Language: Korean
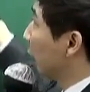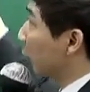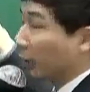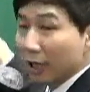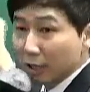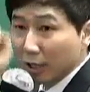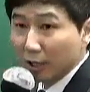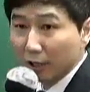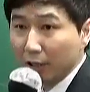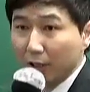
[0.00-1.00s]
이렇게
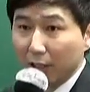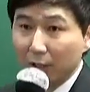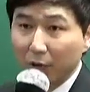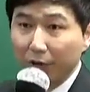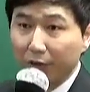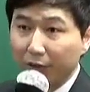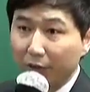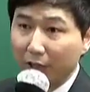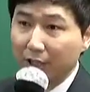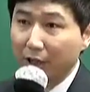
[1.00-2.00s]
이제 이해를 하시면
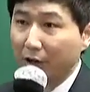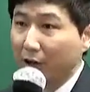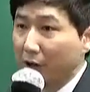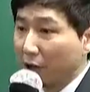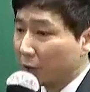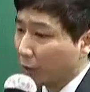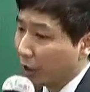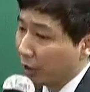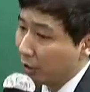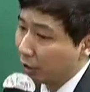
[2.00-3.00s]
되겠어요. 그러면
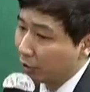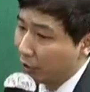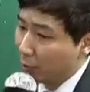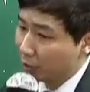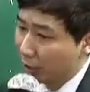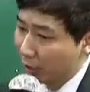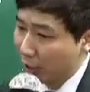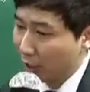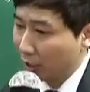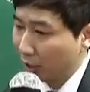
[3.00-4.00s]
1기 들어가면
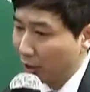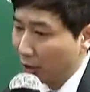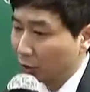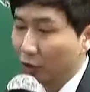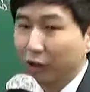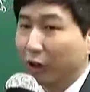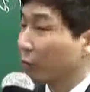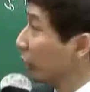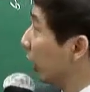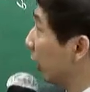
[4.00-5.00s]
차이가 어떻게
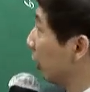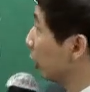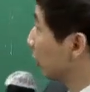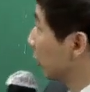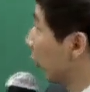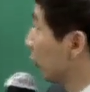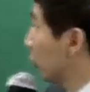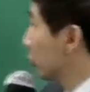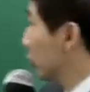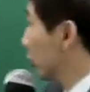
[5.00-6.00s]
들어가는 거냐? 여기서부터
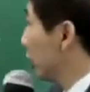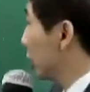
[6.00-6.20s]
본격적으로